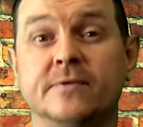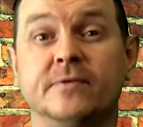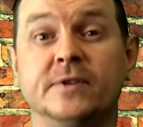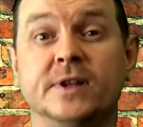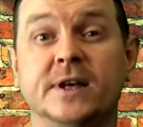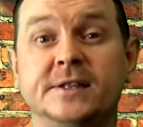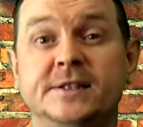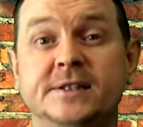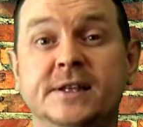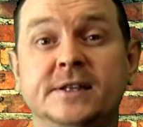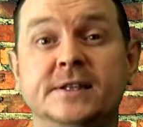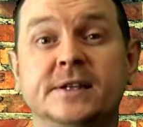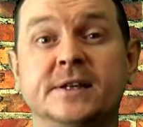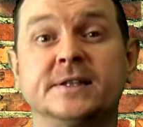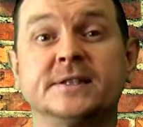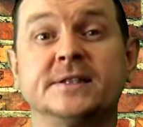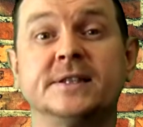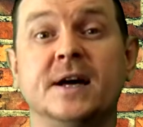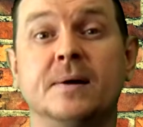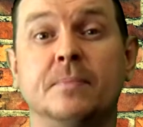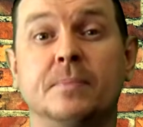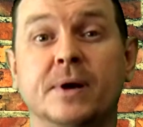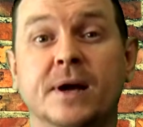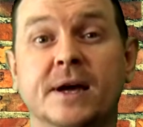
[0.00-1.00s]
вносить
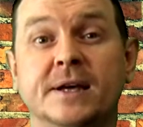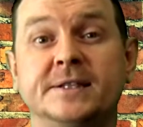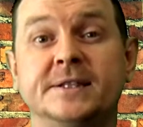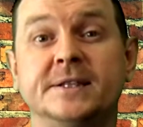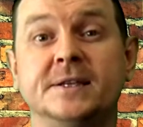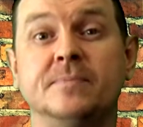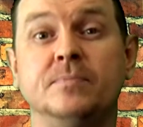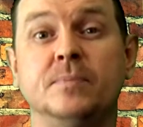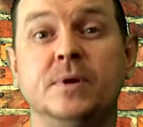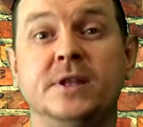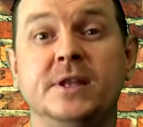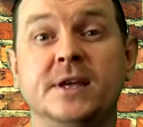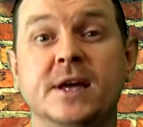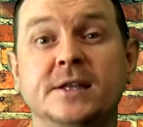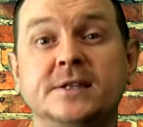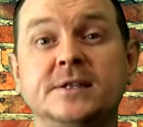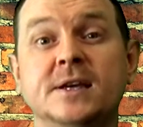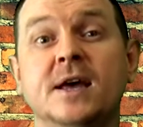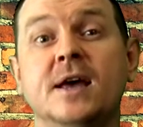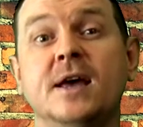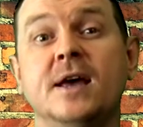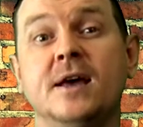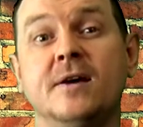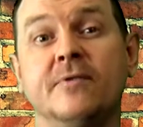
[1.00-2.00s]
разнообразие, менять